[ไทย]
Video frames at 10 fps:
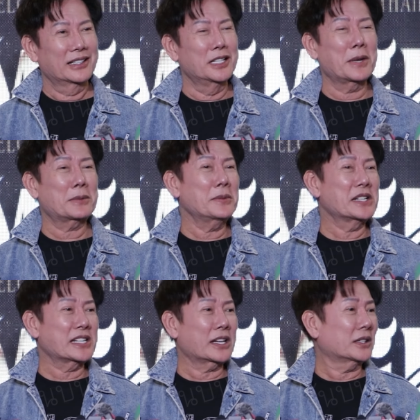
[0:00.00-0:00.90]
คือมันไม่มี
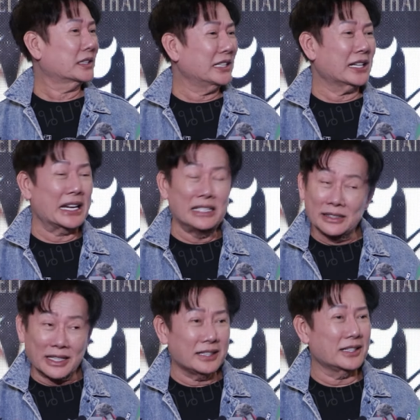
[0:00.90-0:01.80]
security อะไรเห
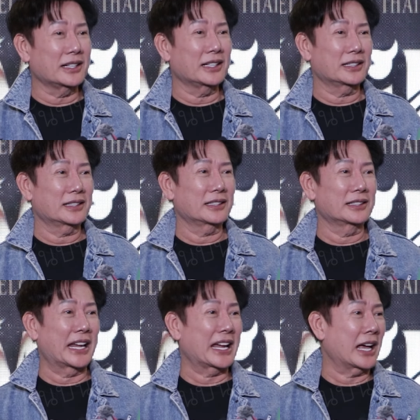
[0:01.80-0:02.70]
ลือเลย
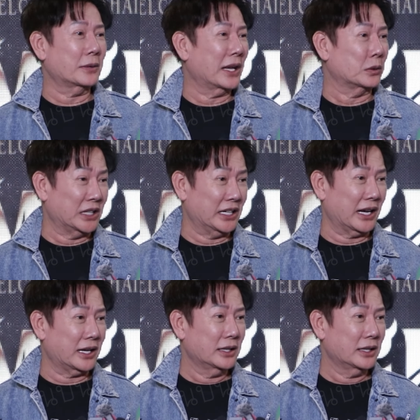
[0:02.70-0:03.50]
ในงานเหล่านี้